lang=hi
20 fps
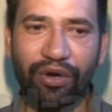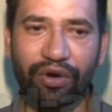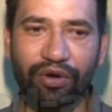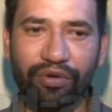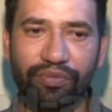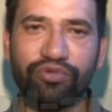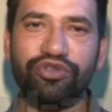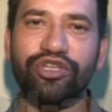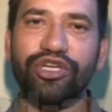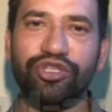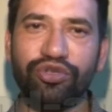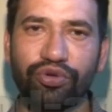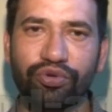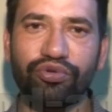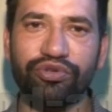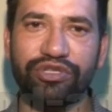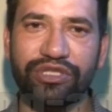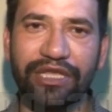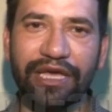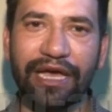और मुझे जो
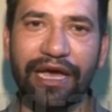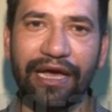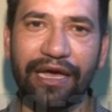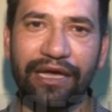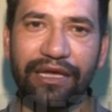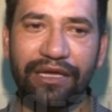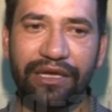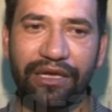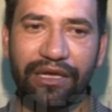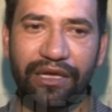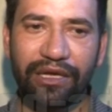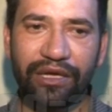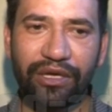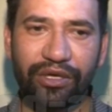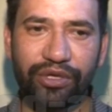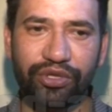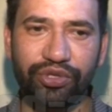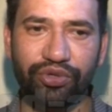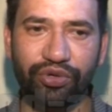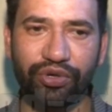कुछ दिया है
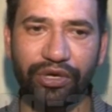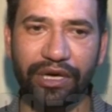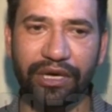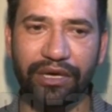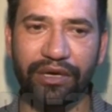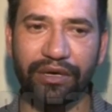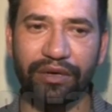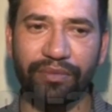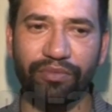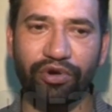जो एक